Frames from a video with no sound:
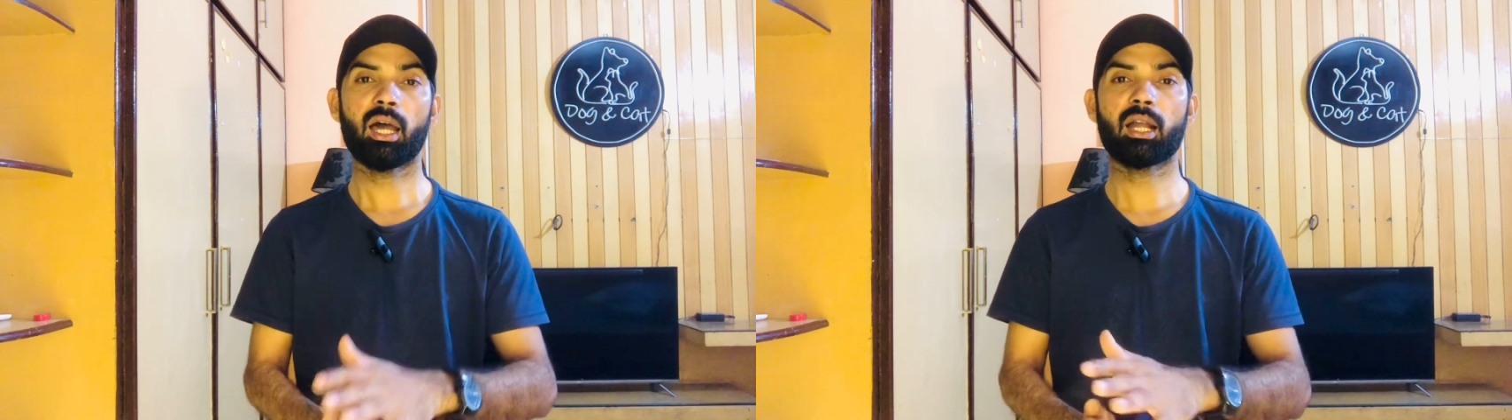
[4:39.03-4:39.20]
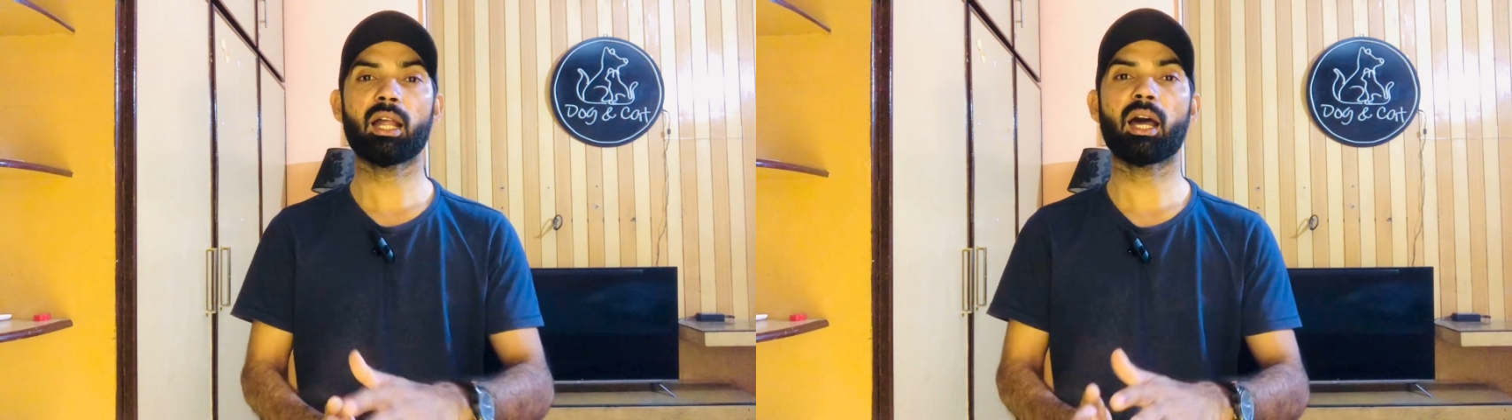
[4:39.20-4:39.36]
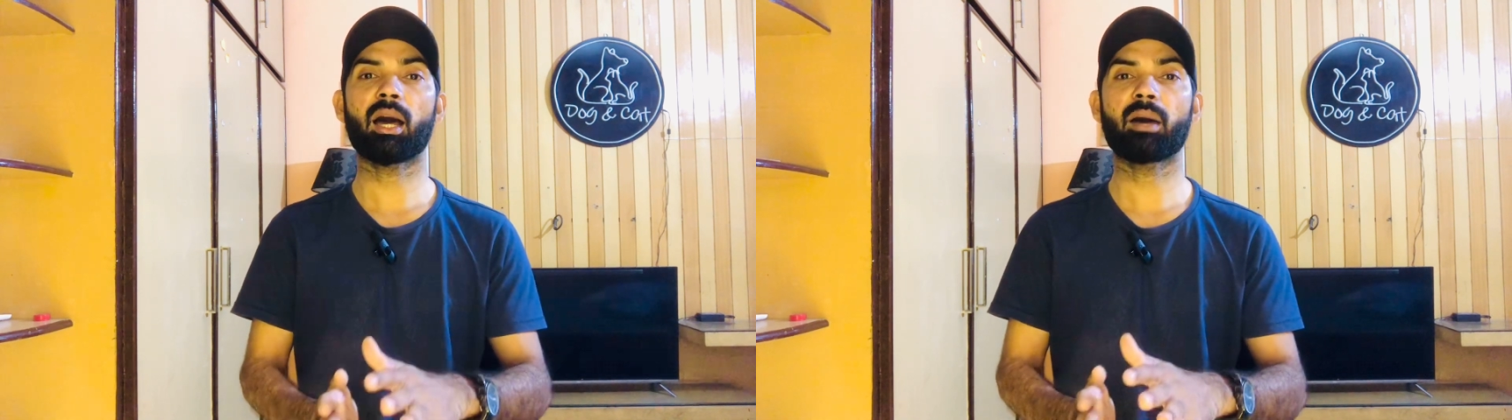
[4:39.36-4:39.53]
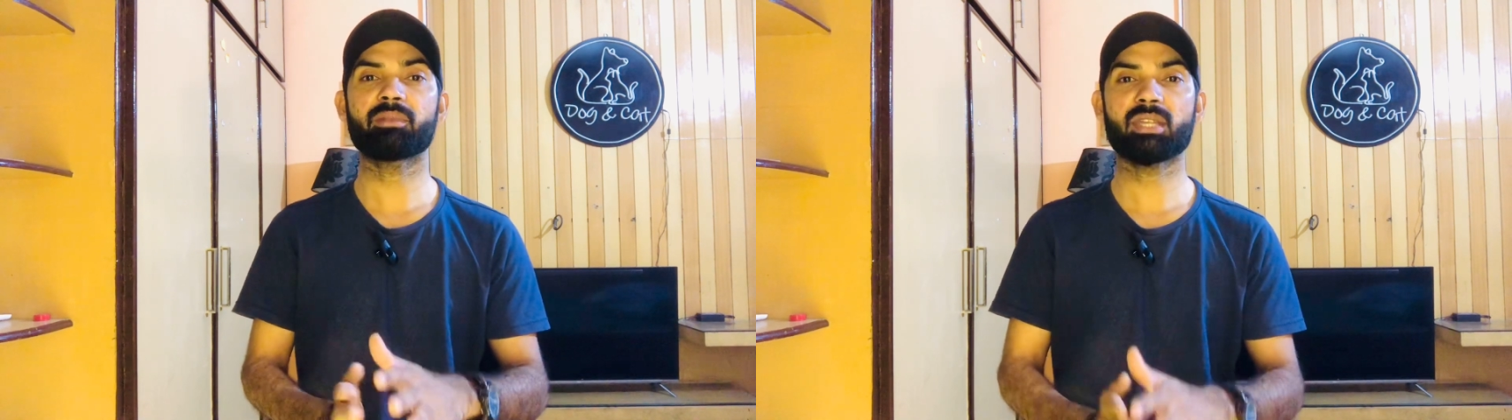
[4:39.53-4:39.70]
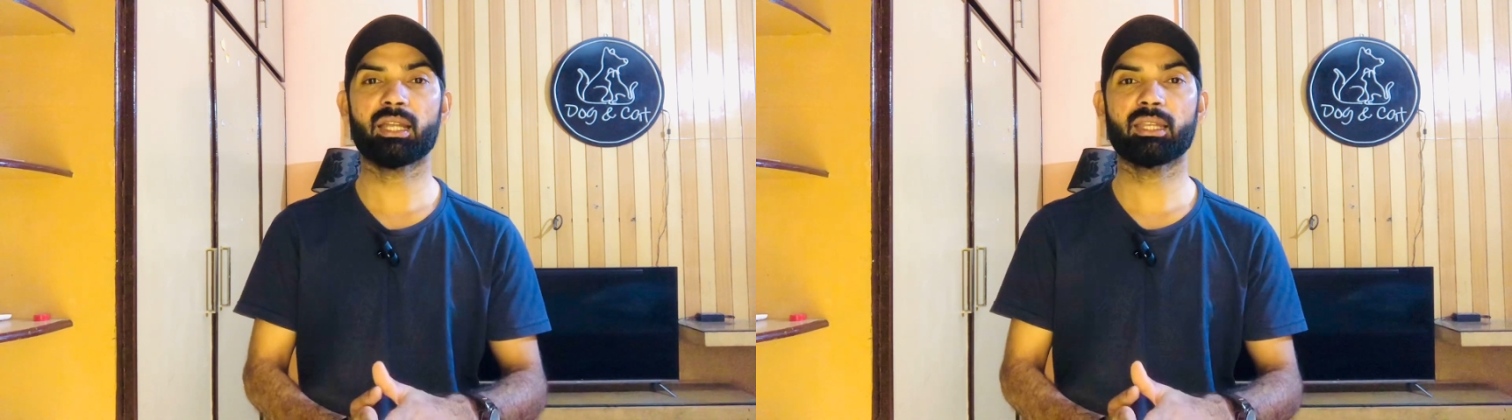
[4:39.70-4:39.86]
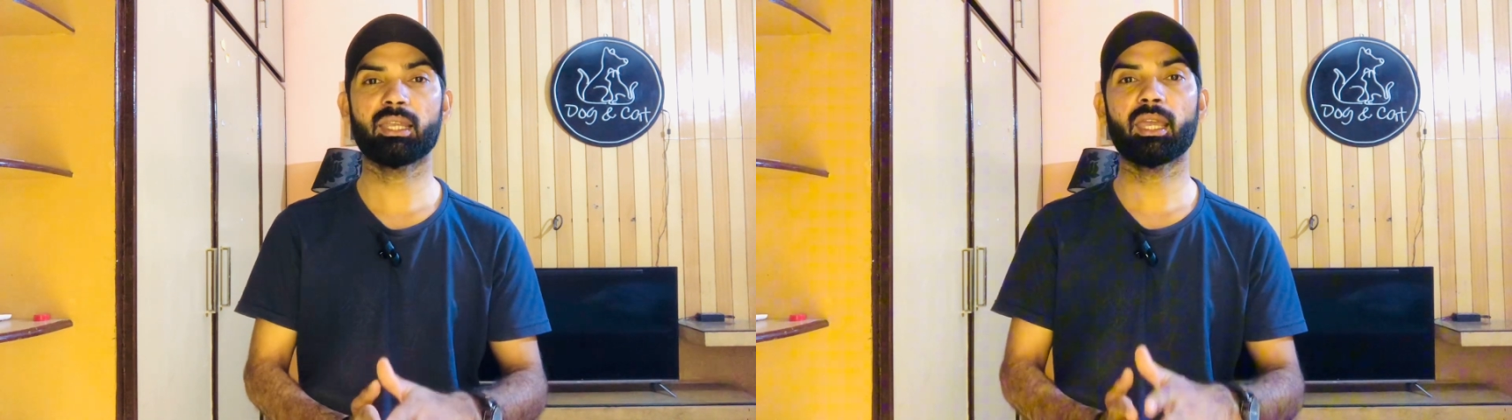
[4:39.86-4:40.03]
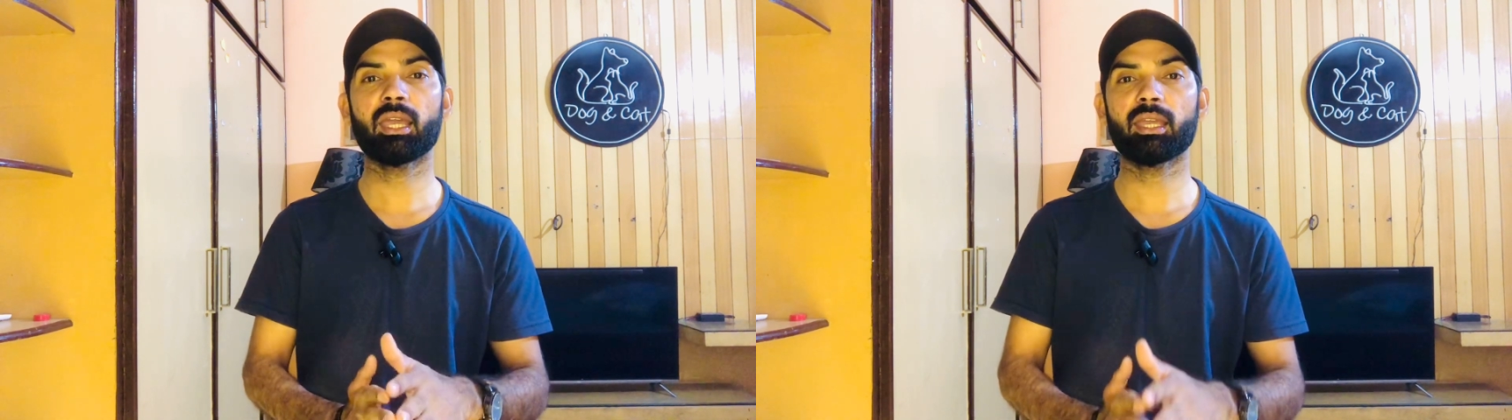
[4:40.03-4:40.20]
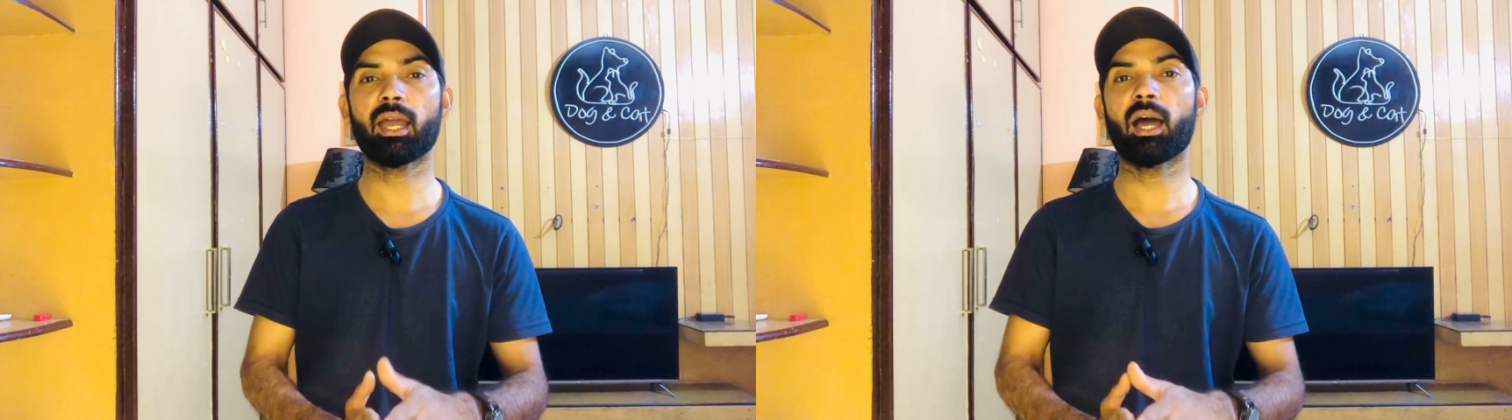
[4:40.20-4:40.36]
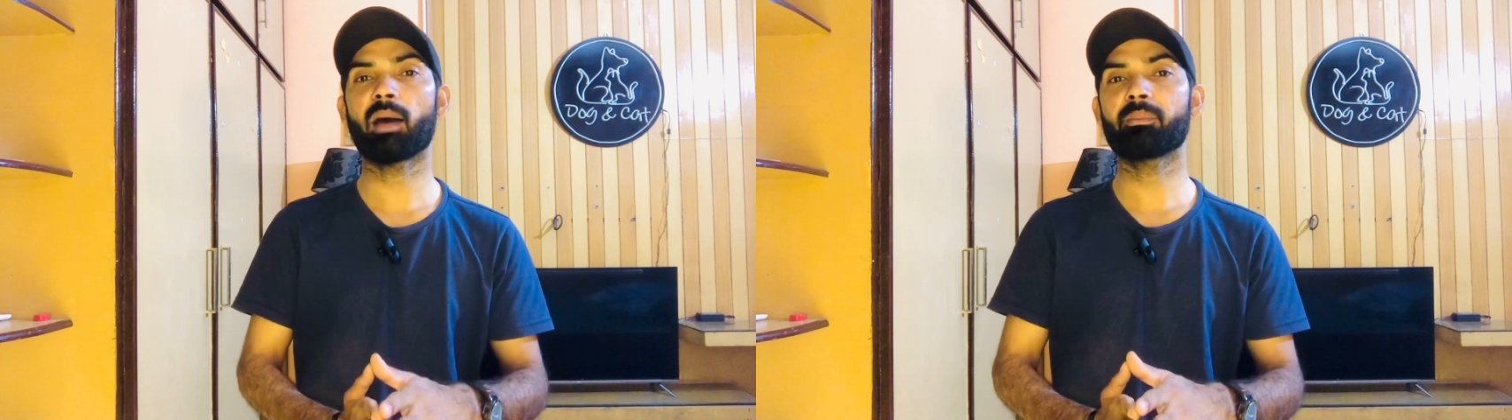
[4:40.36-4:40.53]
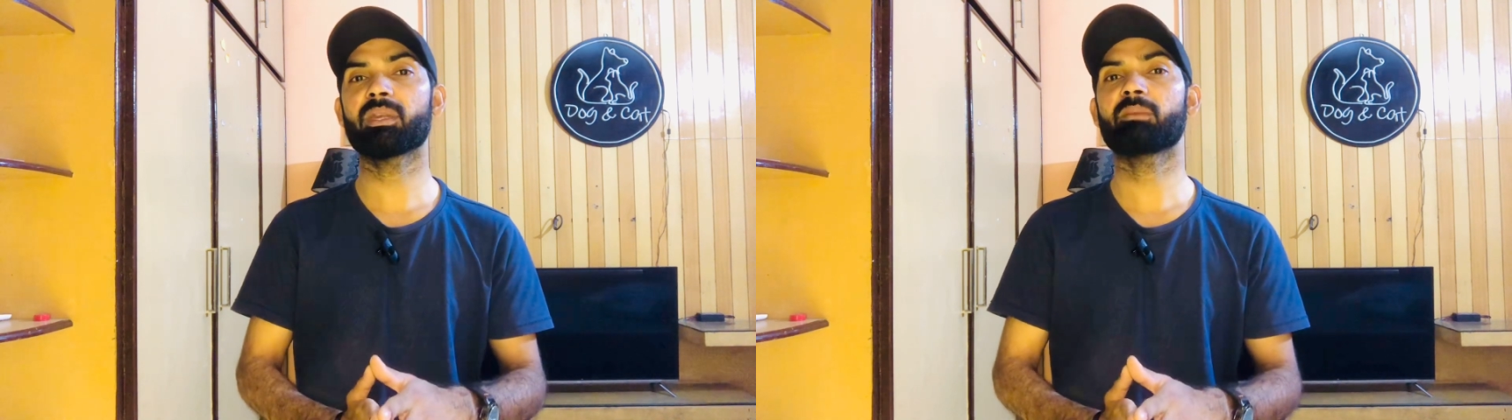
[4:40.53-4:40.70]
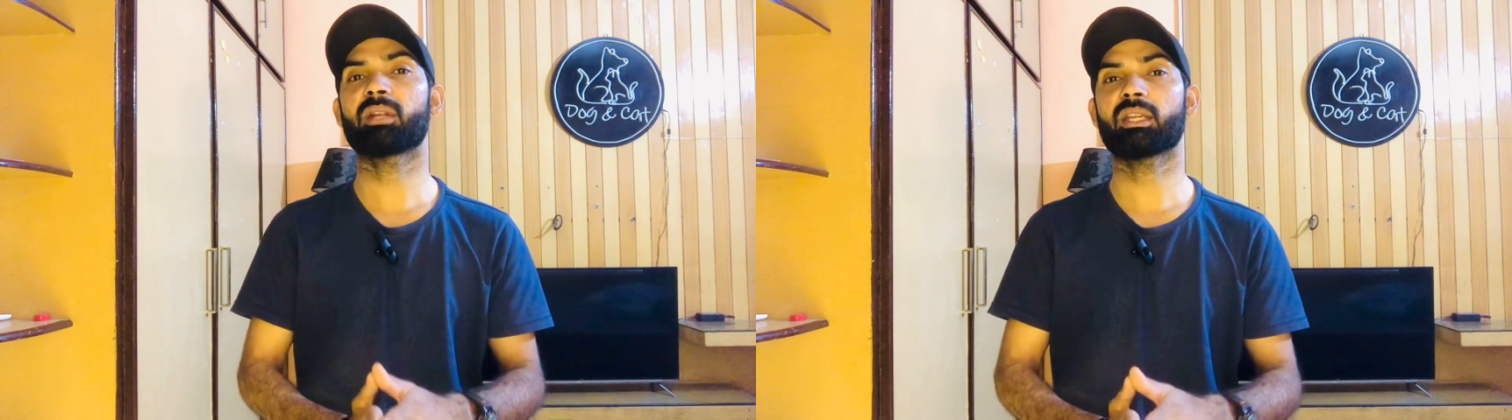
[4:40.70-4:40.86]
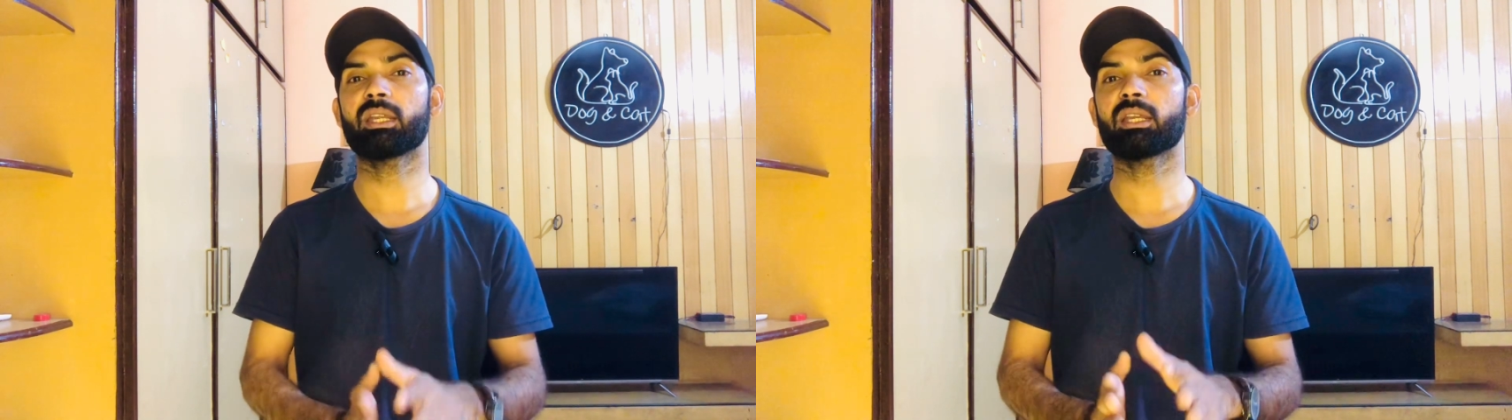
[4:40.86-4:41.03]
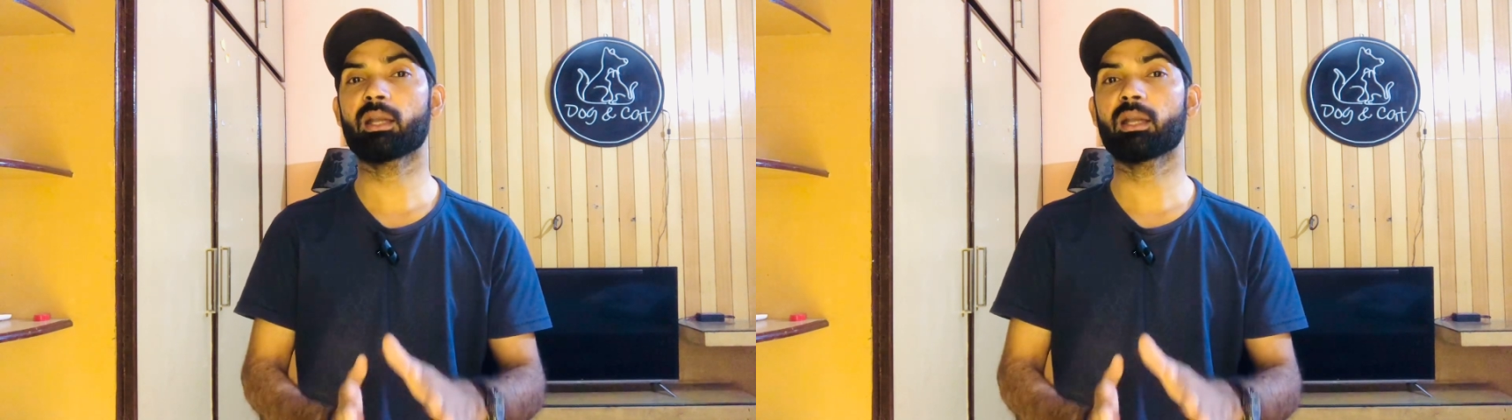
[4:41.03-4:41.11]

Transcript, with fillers: अगर आप चाहते हैं कि आपकी मिट्टी